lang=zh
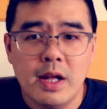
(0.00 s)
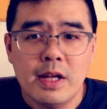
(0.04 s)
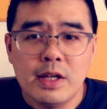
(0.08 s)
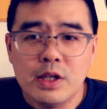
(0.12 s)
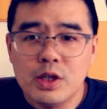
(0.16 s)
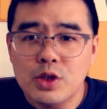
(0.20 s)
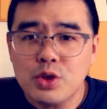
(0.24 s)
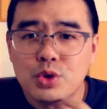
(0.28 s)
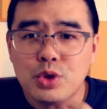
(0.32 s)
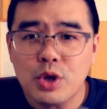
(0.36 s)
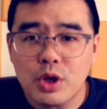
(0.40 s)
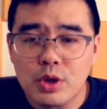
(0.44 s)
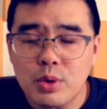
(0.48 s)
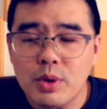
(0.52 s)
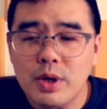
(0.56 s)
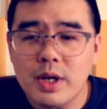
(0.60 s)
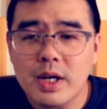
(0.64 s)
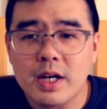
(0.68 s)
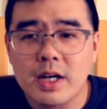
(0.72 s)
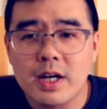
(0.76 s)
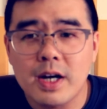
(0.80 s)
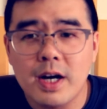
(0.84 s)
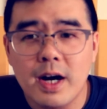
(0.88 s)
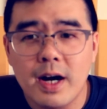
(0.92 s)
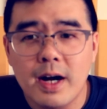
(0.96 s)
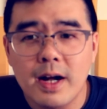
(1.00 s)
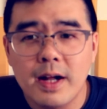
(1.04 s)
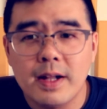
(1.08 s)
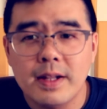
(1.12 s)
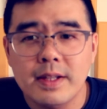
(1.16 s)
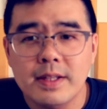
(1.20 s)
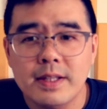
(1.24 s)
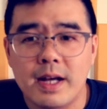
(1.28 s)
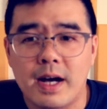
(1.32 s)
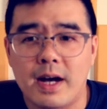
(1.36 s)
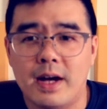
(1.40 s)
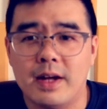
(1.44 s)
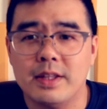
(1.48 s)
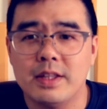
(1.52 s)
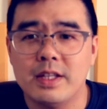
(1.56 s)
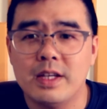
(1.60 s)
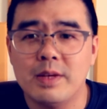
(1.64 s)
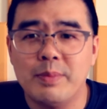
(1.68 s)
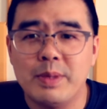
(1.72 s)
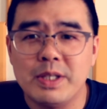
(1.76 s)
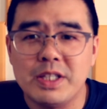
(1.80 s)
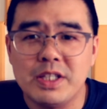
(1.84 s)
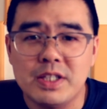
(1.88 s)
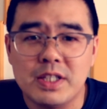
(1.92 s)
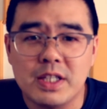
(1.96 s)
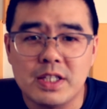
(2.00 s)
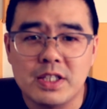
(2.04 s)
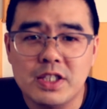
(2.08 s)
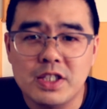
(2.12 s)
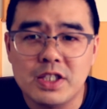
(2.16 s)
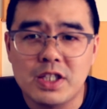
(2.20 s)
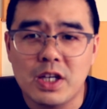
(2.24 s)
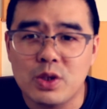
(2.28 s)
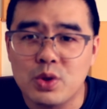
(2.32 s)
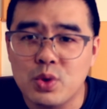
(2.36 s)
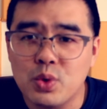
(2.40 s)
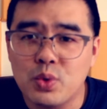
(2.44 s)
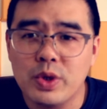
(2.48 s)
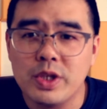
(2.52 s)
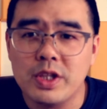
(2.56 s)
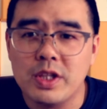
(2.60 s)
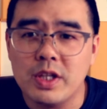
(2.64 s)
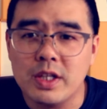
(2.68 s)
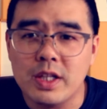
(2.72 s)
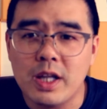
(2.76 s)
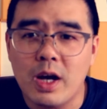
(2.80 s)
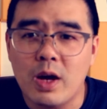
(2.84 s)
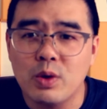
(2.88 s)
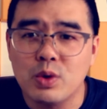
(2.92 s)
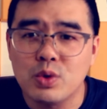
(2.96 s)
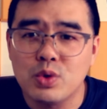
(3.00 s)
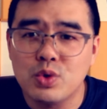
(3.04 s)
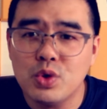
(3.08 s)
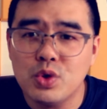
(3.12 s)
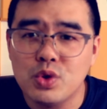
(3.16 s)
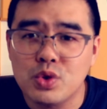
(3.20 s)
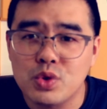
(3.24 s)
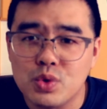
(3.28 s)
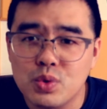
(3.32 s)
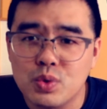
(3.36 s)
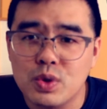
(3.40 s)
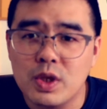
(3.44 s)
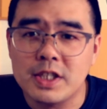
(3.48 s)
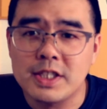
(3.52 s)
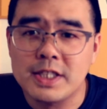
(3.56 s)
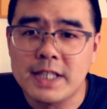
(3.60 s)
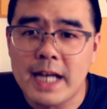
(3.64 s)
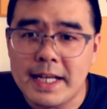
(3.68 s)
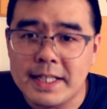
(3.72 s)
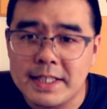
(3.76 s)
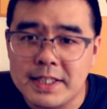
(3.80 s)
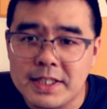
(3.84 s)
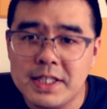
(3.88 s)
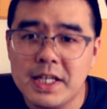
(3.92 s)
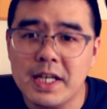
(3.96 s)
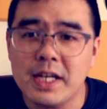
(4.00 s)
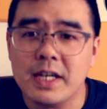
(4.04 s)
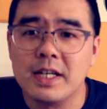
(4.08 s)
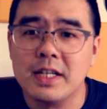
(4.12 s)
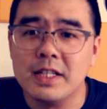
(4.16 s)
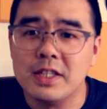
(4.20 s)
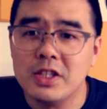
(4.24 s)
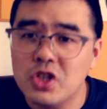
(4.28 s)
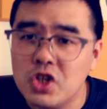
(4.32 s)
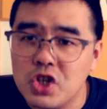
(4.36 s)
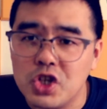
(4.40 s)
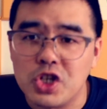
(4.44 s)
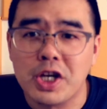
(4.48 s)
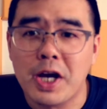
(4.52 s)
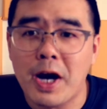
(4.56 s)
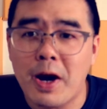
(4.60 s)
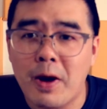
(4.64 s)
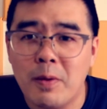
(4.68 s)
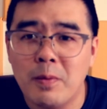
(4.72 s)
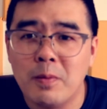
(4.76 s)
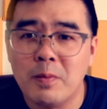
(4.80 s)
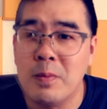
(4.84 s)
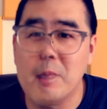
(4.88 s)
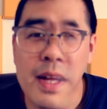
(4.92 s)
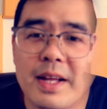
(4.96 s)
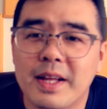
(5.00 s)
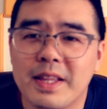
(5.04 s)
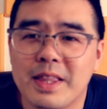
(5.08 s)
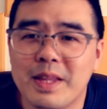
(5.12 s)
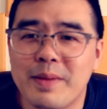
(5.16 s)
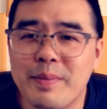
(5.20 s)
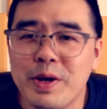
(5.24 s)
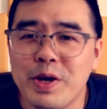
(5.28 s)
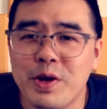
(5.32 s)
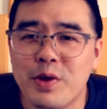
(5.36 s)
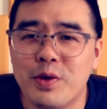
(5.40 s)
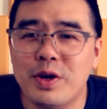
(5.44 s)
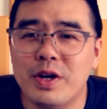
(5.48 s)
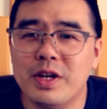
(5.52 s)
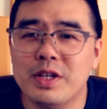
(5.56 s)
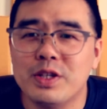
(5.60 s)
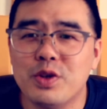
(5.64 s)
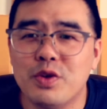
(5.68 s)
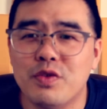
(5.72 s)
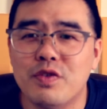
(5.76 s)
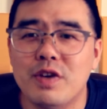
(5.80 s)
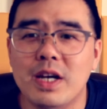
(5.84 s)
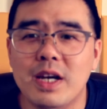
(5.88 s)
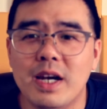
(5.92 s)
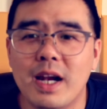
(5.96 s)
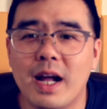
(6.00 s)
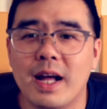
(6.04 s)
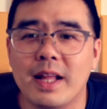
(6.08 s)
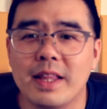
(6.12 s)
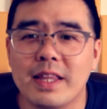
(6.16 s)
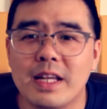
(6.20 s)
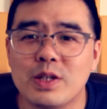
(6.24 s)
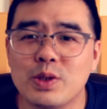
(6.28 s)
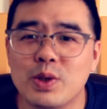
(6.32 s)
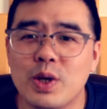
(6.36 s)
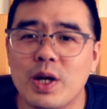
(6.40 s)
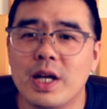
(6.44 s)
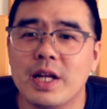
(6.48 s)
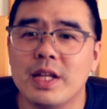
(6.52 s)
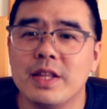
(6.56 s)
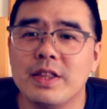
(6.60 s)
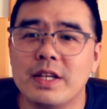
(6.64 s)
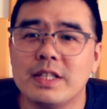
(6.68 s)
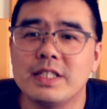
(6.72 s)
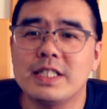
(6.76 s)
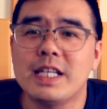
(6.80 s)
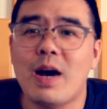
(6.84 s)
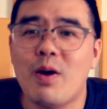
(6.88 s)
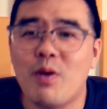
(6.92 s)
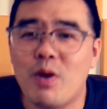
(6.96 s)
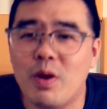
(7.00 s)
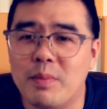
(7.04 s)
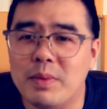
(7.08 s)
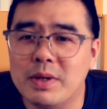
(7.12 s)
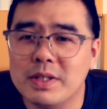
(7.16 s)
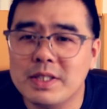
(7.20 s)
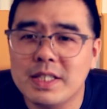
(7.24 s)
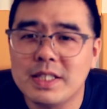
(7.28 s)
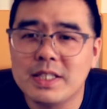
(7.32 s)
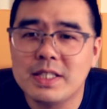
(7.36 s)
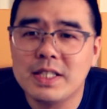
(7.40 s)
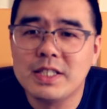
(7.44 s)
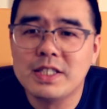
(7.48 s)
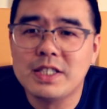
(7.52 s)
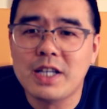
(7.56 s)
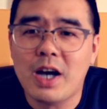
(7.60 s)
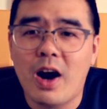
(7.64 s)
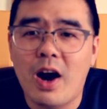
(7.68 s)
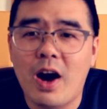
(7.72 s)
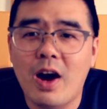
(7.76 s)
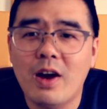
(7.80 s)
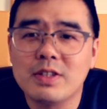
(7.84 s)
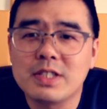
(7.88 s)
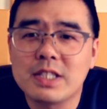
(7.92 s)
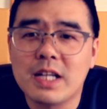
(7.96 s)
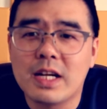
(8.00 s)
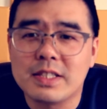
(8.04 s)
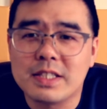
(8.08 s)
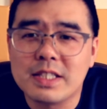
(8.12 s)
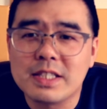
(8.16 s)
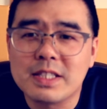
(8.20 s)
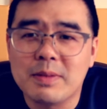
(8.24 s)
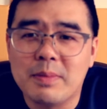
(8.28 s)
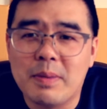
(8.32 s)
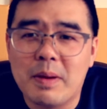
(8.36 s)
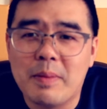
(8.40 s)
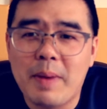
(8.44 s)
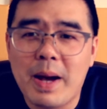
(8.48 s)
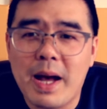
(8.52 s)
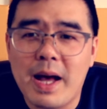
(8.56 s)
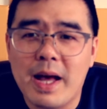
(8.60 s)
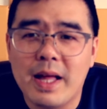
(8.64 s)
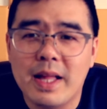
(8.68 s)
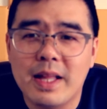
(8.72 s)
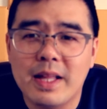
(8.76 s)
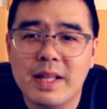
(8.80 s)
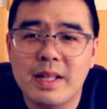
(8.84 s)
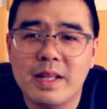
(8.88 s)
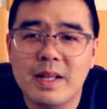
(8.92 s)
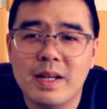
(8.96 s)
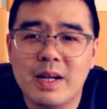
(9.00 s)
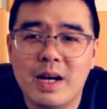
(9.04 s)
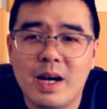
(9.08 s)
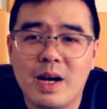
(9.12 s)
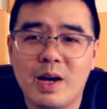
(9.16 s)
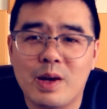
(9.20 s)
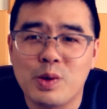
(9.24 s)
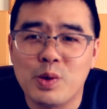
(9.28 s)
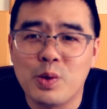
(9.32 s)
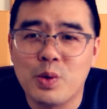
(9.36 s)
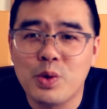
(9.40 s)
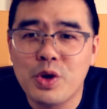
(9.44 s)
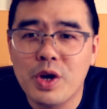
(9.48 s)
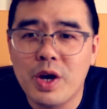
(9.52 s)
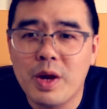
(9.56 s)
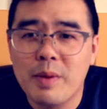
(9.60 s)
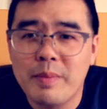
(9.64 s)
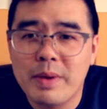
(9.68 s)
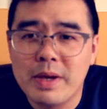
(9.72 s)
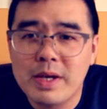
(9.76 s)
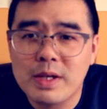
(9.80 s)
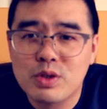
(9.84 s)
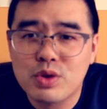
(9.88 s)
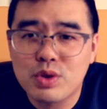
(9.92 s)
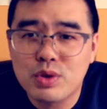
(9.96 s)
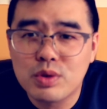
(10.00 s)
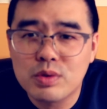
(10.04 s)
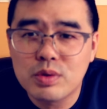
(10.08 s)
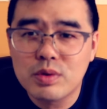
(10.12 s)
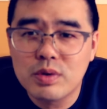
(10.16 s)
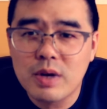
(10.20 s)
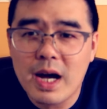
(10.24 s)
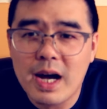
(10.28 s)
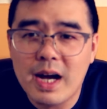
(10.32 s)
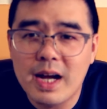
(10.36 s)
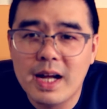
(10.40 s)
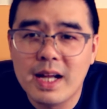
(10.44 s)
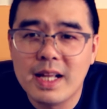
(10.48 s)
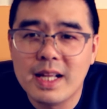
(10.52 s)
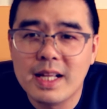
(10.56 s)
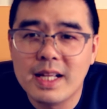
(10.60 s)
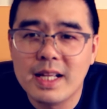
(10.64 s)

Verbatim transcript: 你选对了歌啊，那么你的技巧就会得到迅速的展现跟提高。那么有人就问了，他说：“那像我们这些小号嗓子怎么办啊？永远没出路了